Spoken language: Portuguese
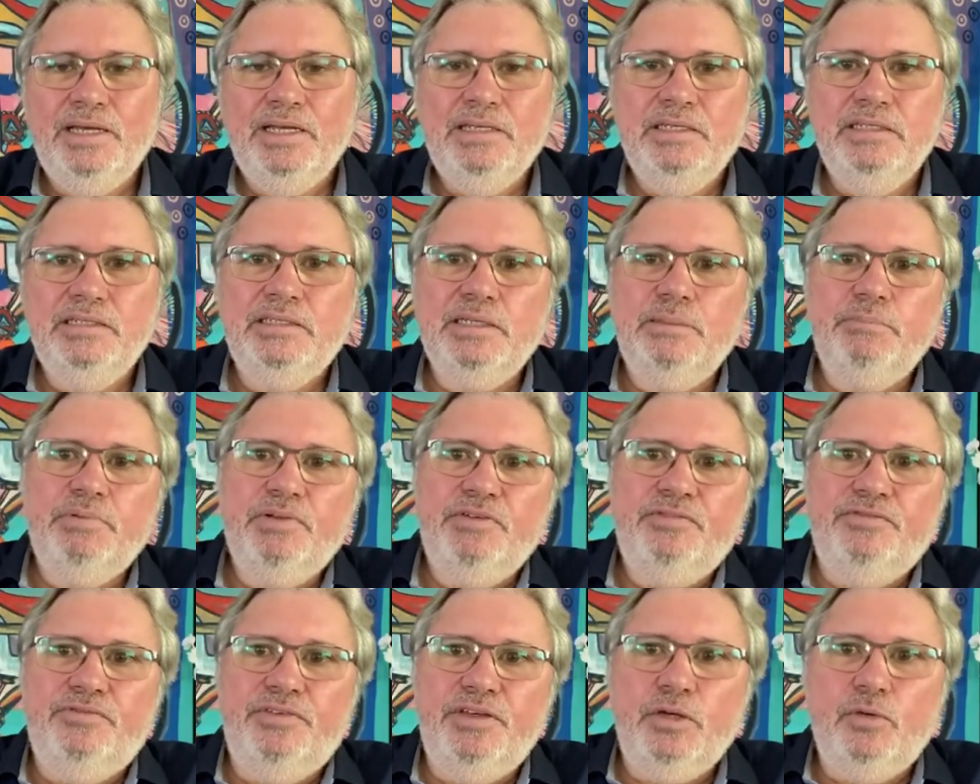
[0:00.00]

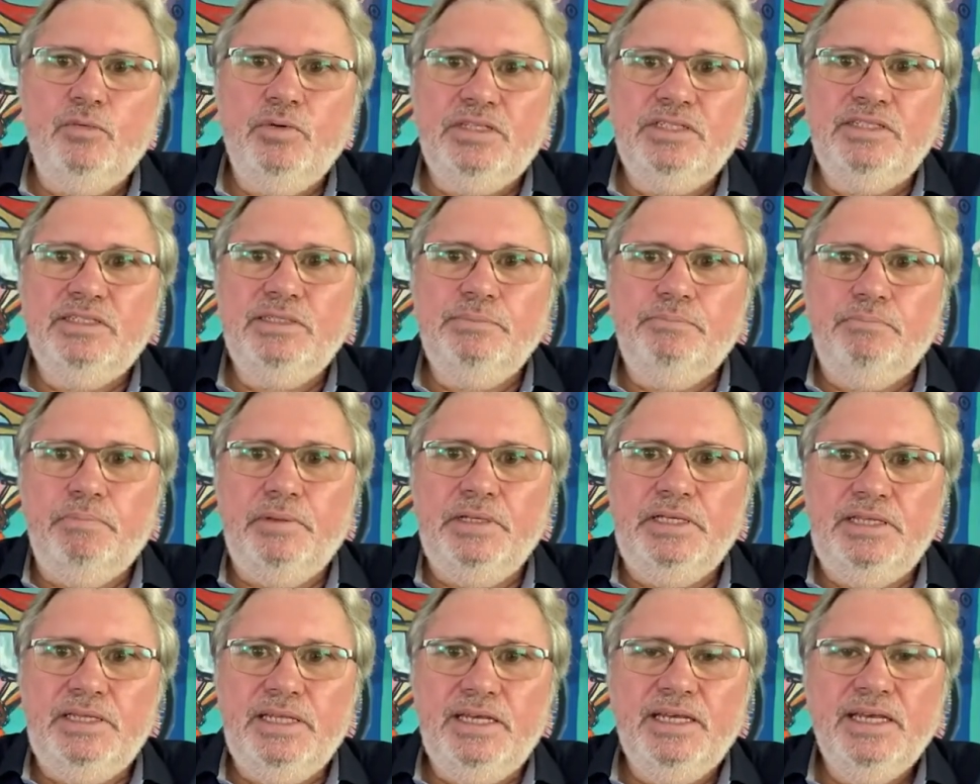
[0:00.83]
Exemplifico a
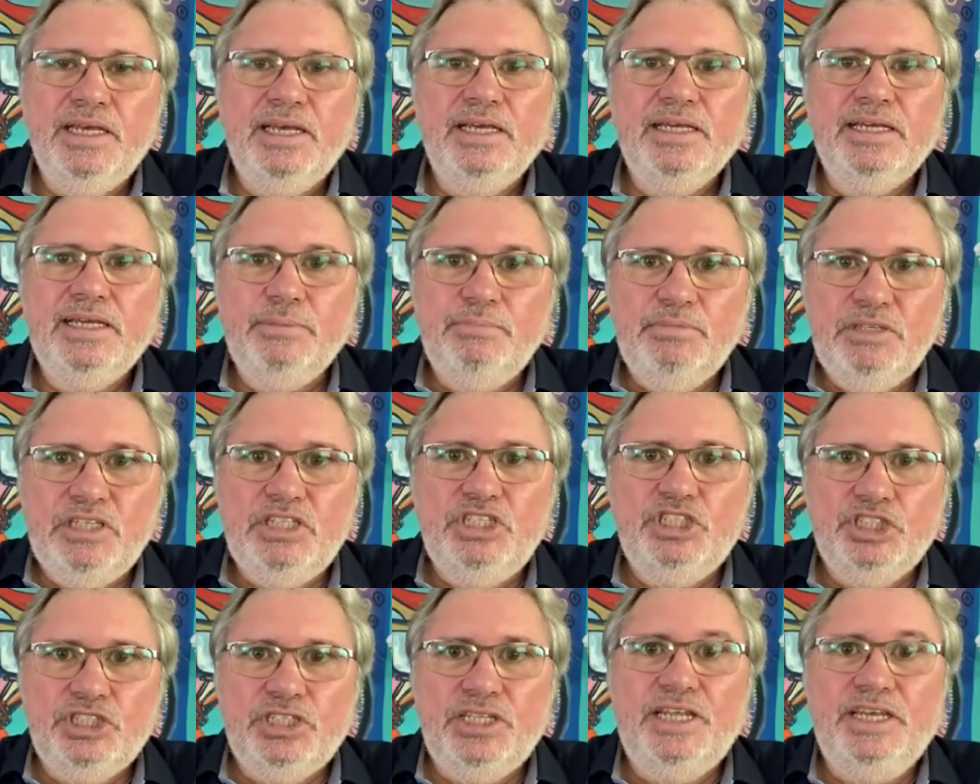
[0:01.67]
disciplina que
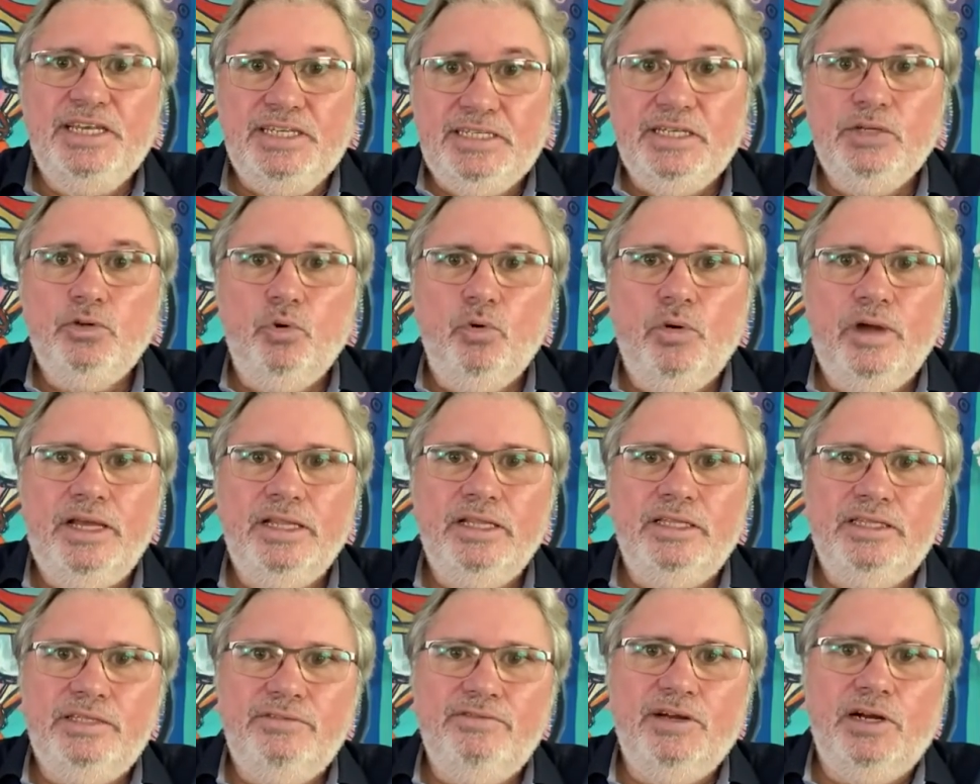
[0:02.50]
ministrei, que com
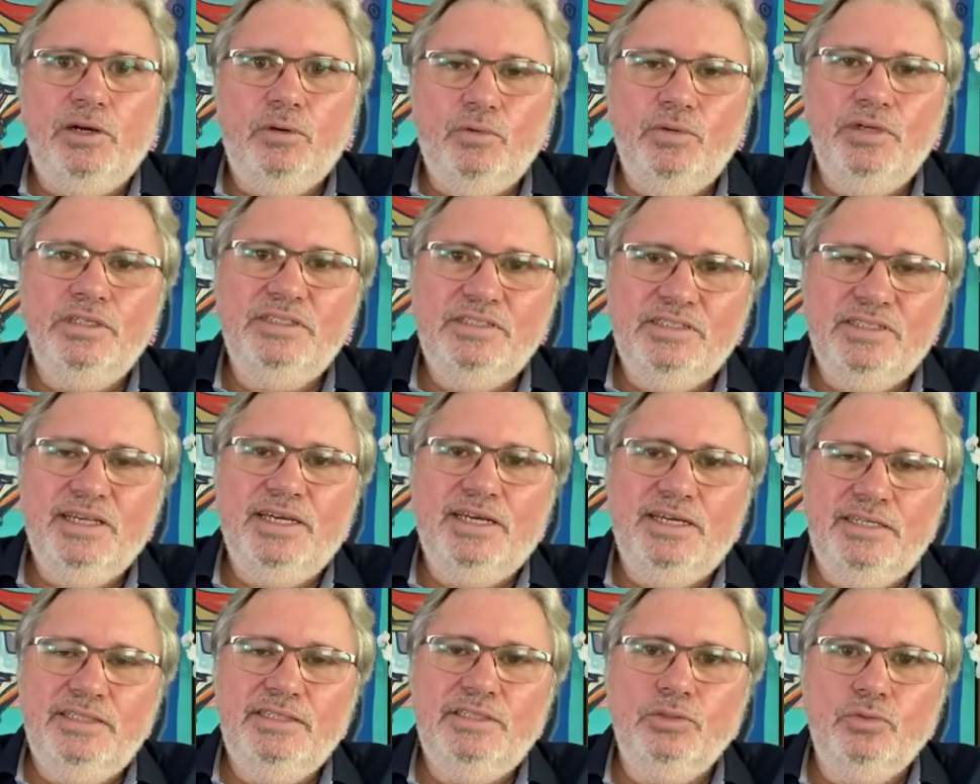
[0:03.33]
ela tive a honra de
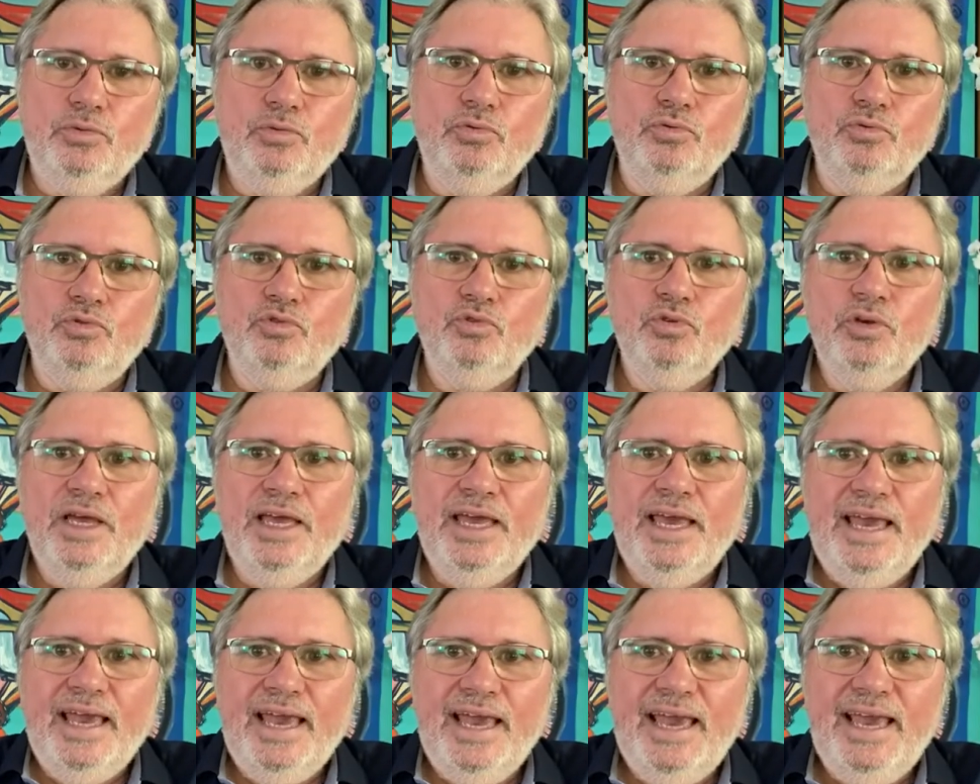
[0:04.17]
encerrar esse curso:
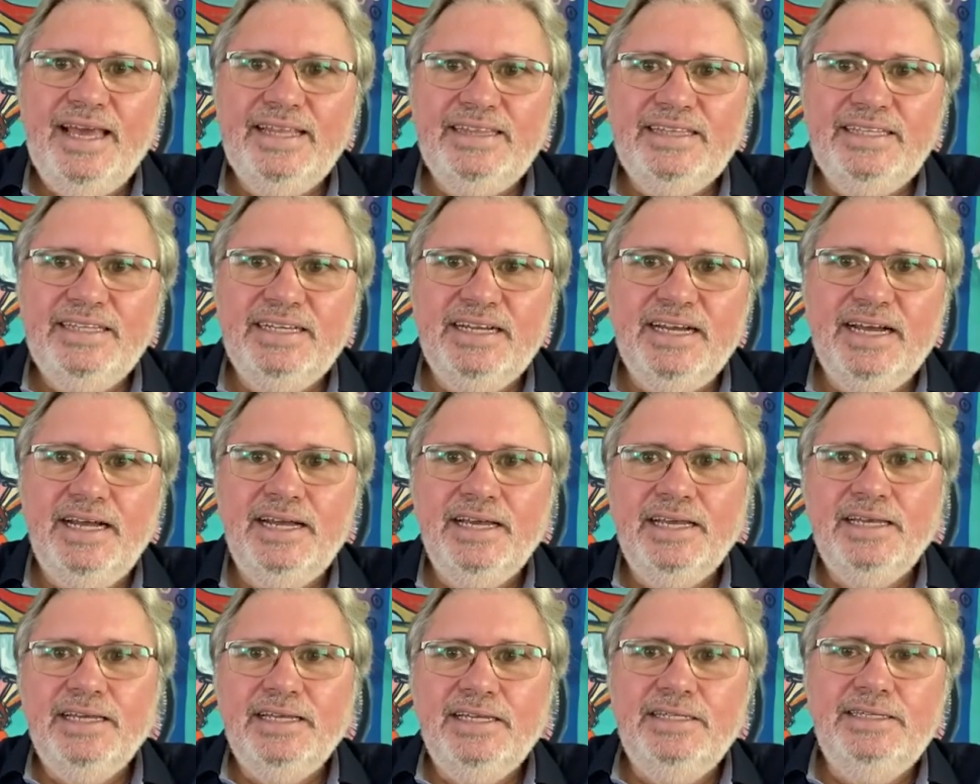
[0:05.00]
Ética
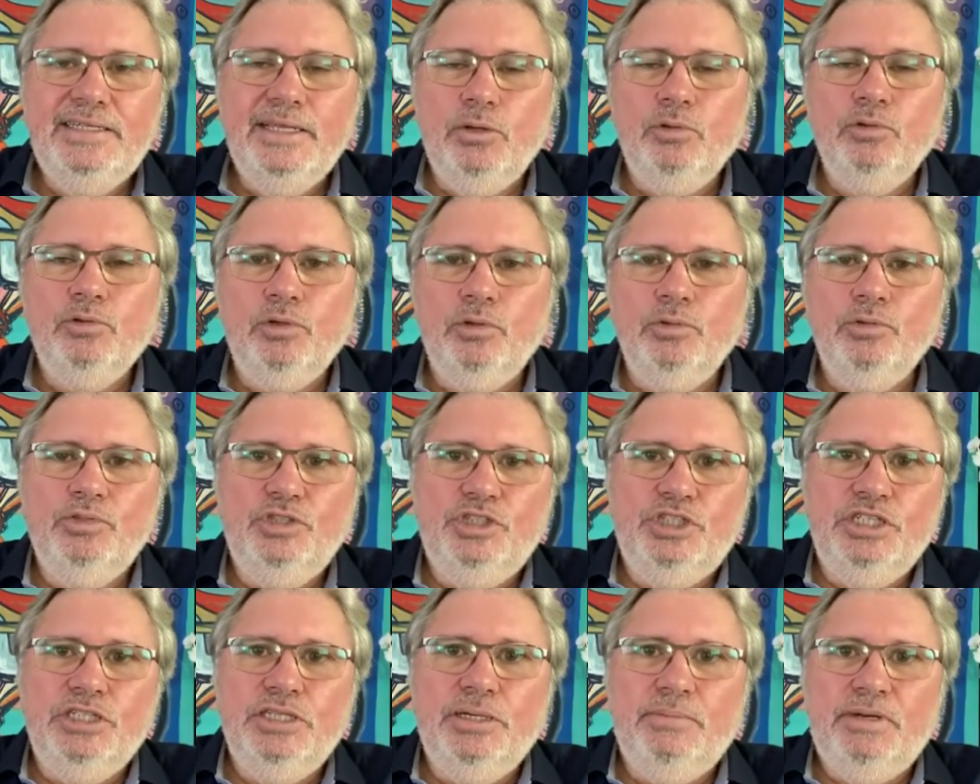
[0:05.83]
e
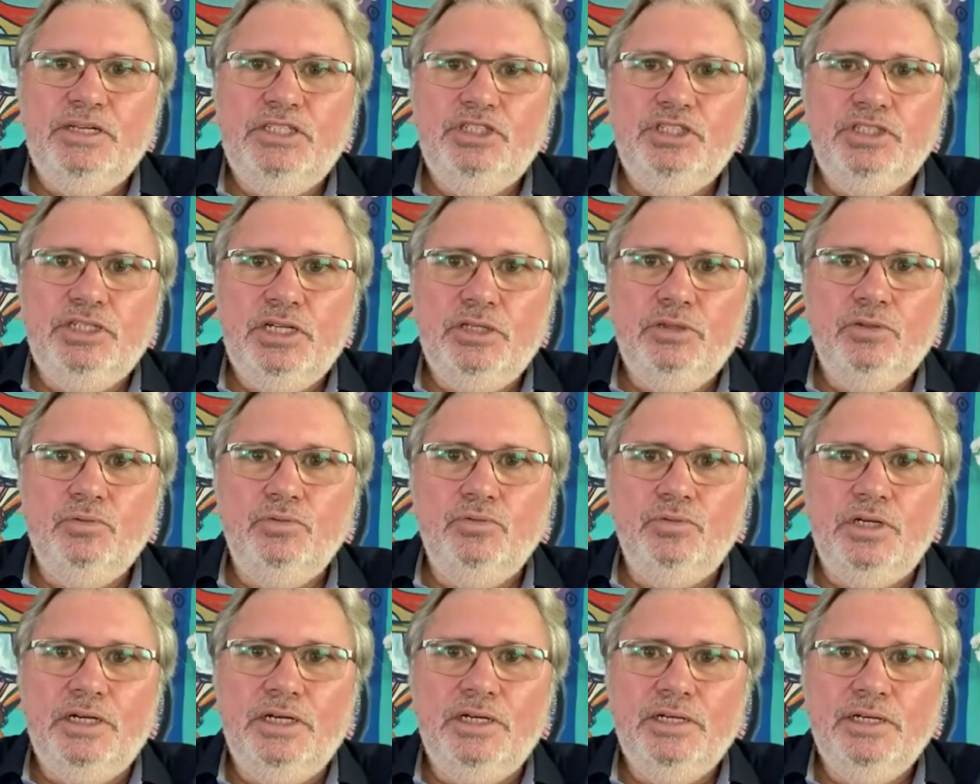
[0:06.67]
Deontologia da Magistratura